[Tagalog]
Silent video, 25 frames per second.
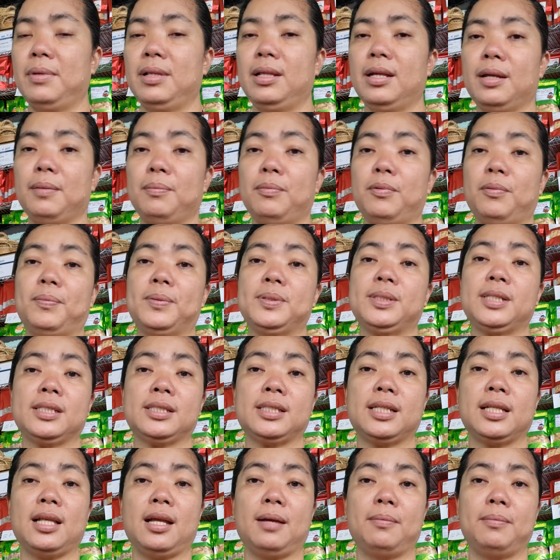malaki po po sa
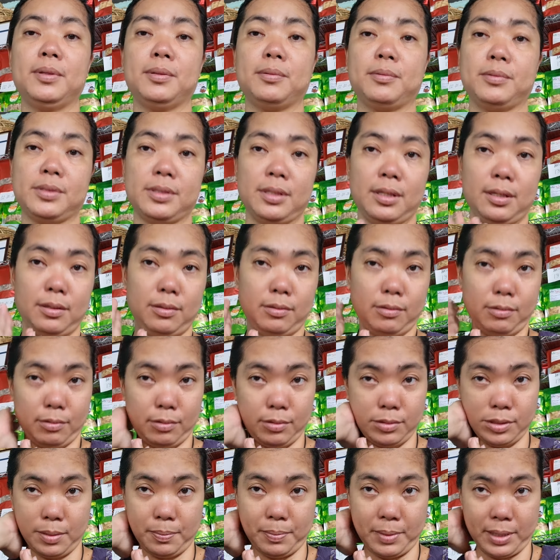salamat ko sa inyo
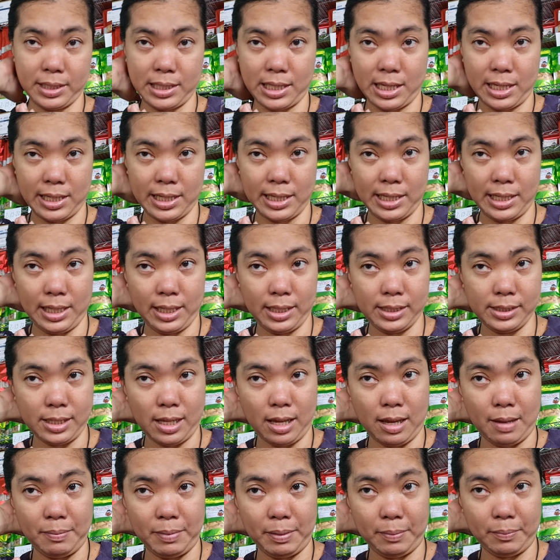sa pagtangkilik
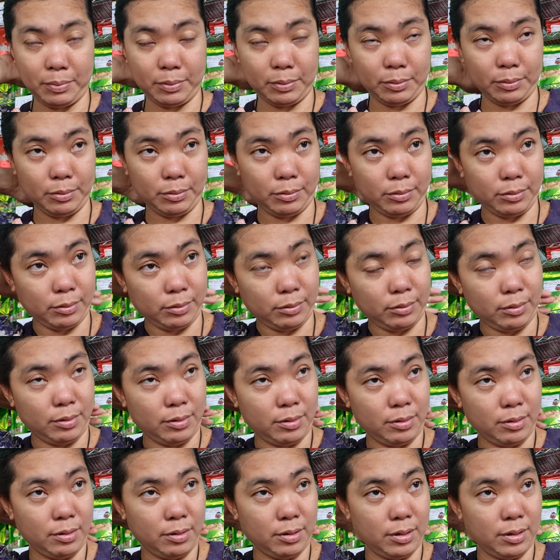sa aming produkto.